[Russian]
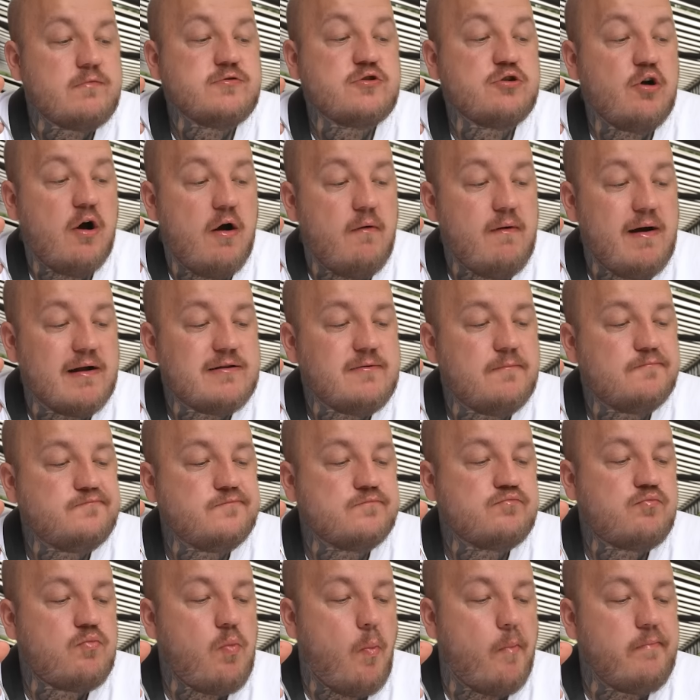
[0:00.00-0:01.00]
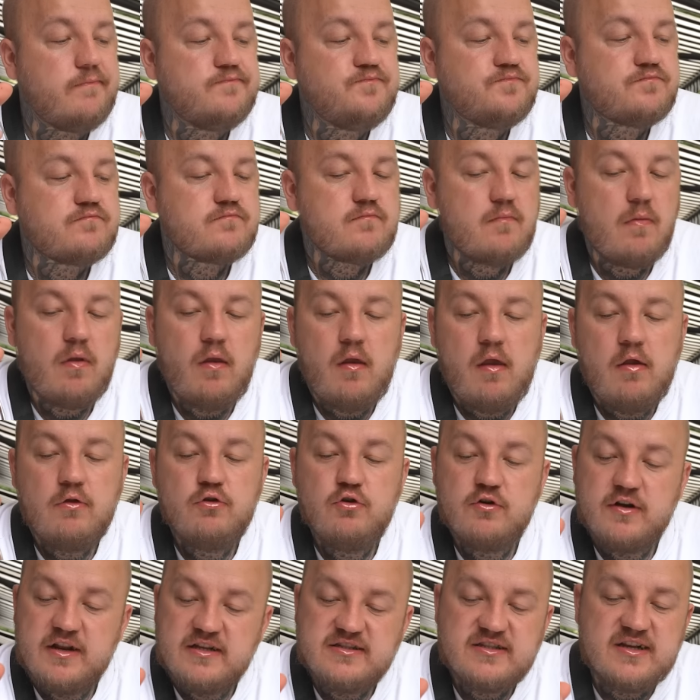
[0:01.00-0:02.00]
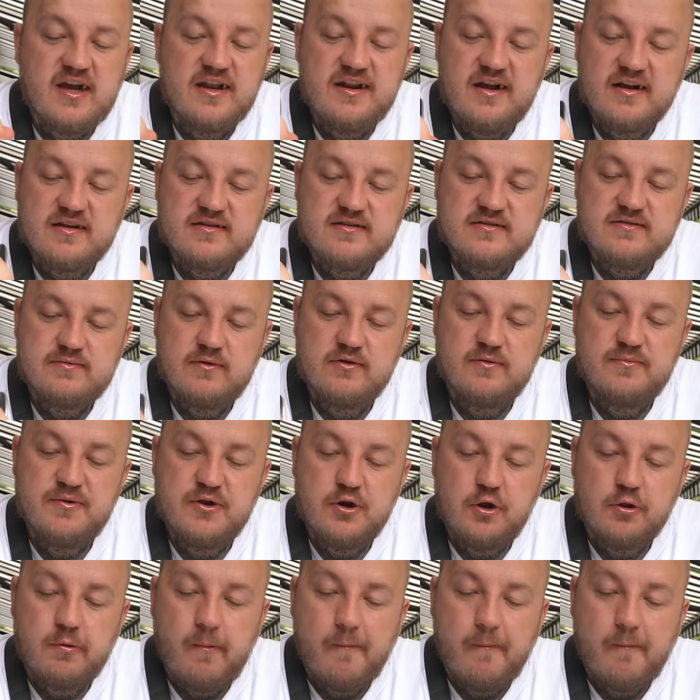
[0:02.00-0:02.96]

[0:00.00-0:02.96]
Суховат, но грецкий орех свое берет.